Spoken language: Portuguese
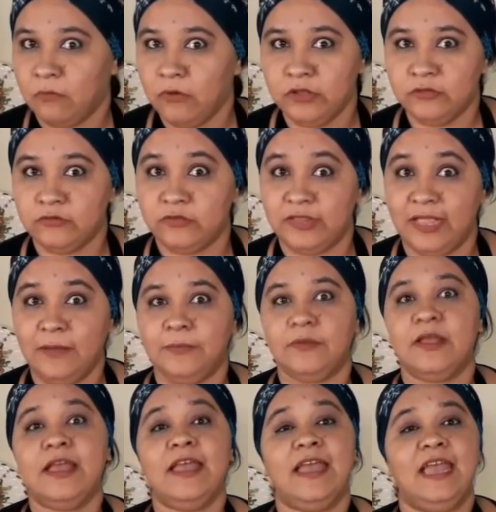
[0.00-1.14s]
muito do tempo,
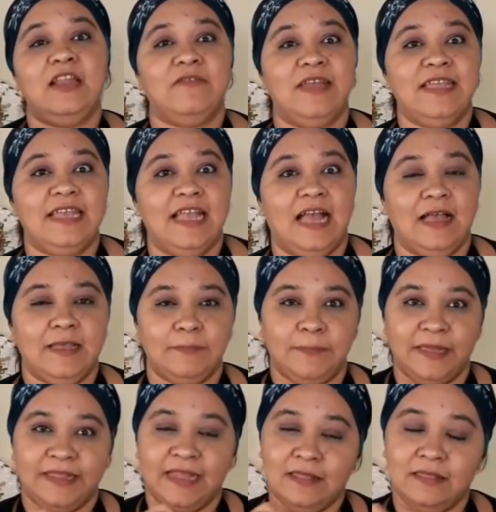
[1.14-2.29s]
ele vai criar
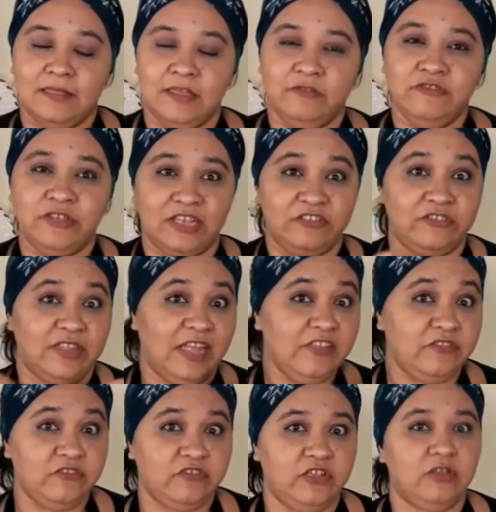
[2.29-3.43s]
pedacinhos de
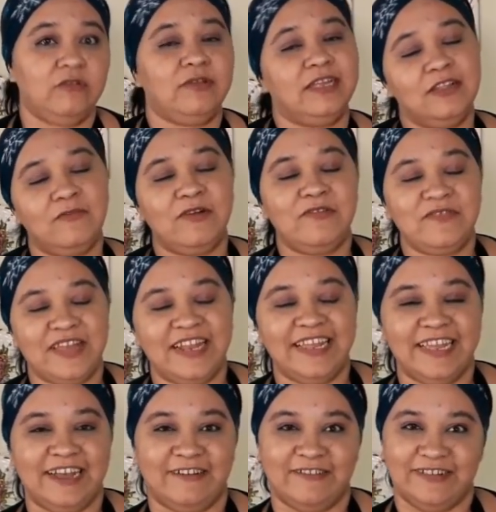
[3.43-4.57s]
cristais de gelo e não vai ficar
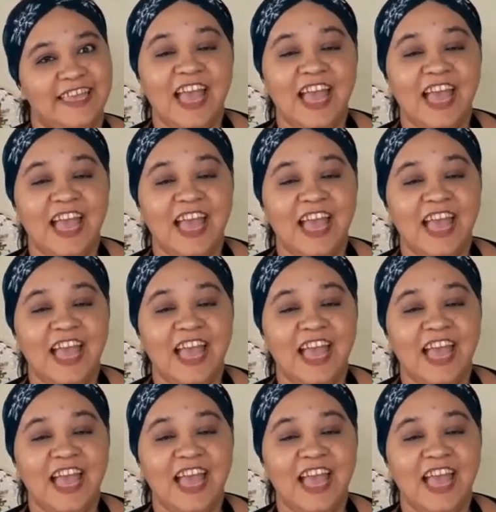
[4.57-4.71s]
legal.